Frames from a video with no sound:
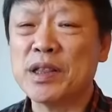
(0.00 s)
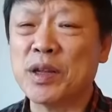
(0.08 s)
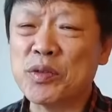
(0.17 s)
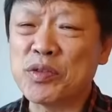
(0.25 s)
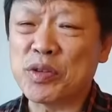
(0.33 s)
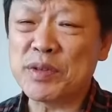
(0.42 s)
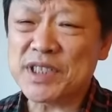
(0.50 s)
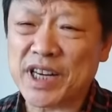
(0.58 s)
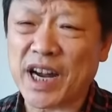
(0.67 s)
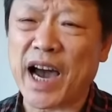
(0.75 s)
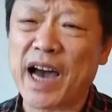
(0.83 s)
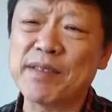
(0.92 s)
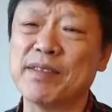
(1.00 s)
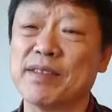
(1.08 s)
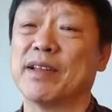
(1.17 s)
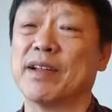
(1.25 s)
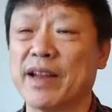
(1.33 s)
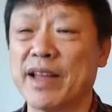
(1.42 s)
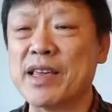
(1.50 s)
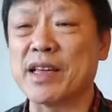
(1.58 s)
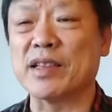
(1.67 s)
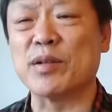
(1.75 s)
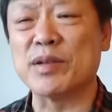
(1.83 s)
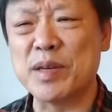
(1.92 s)
能从“茶”字联
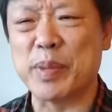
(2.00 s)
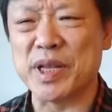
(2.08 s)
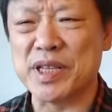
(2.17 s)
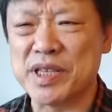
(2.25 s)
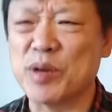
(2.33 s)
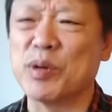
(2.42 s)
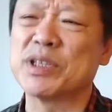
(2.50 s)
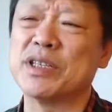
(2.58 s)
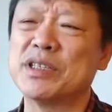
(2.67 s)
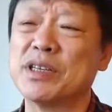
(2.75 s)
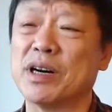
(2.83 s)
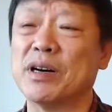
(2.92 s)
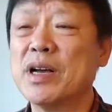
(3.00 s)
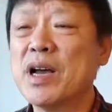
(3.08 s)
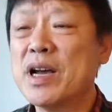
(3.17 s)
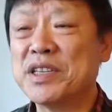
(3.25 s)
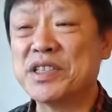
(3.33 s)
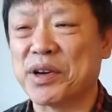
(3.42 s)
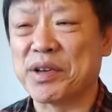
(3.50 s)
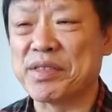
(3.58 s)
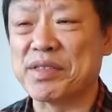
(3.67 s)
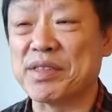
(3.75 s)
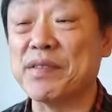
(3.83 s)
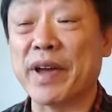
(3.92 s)
想到日本靖国神社，这
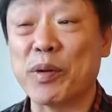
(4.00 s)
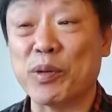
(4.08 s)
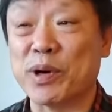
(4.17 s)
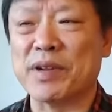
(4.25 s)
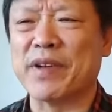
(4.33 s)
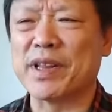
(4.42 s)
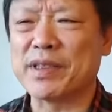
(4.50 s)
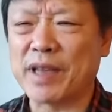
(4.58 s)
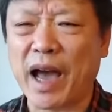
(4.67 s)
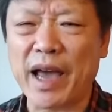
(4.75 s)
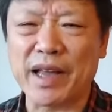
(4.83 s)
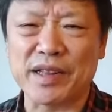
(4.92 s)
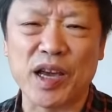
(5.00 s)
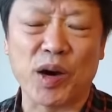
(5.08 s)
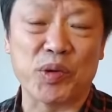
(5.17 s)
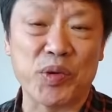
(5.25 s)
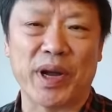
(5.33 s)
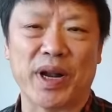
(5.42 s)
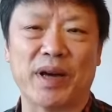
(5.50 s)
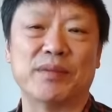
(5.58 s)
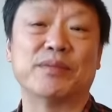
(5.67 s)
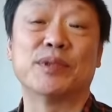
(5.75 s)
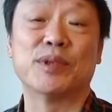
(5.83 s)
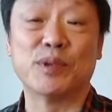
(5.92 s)
思维我认为太跳跃了。
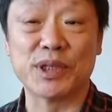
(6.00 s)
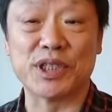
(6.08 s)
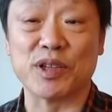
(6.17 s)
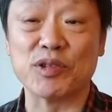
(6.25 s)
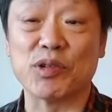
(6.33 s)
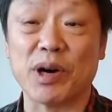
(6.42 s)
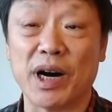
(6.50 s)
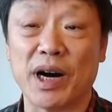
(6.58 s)
我只能说